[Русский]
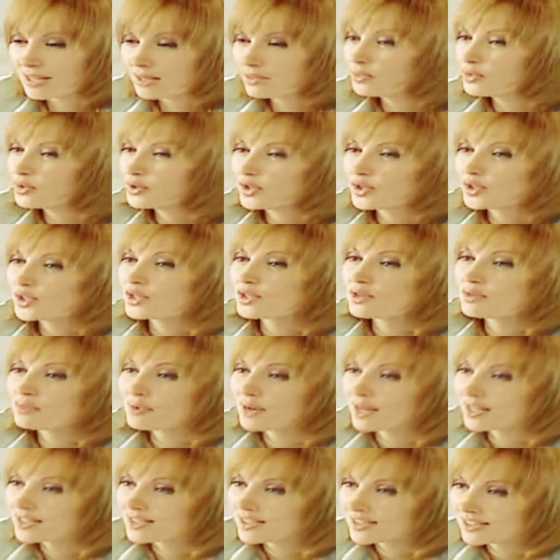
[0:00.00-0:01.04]
Ты будешь
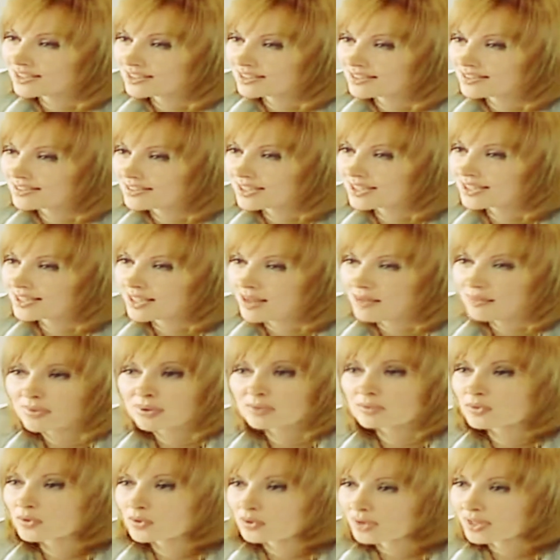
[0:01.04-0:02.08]
сниматься в
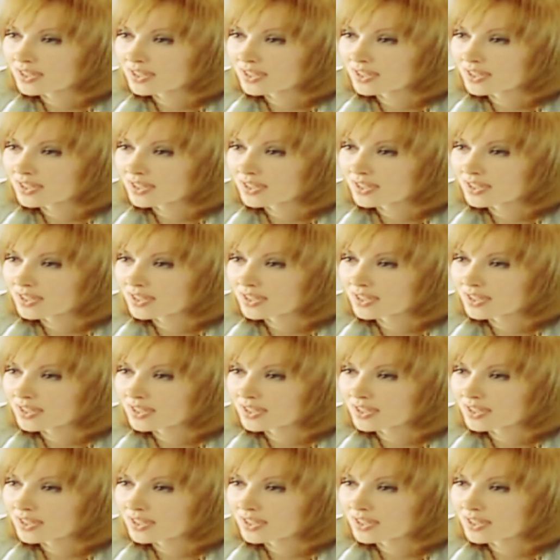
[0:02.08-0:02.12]
рекламном